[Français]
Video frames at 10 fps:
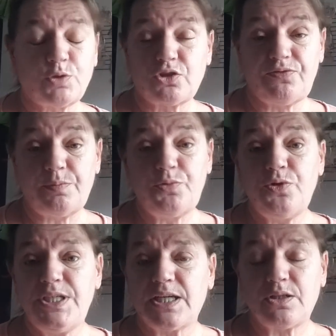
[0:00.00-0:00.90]
Moi, je vais
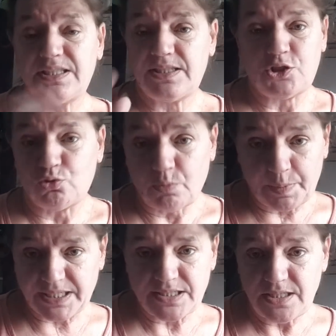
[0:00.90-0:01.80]
plus dire des, jours
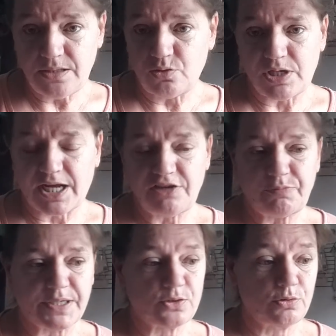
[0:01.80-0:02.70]
précis de
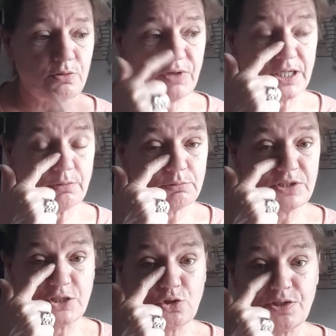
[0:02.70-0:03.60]
live parce que, voilà, on
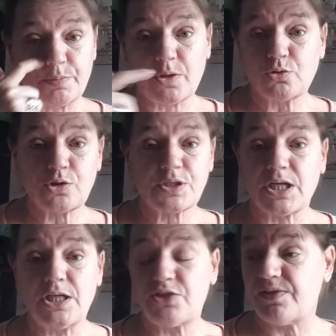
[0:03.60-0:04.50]
sait, je sais pas où je serai.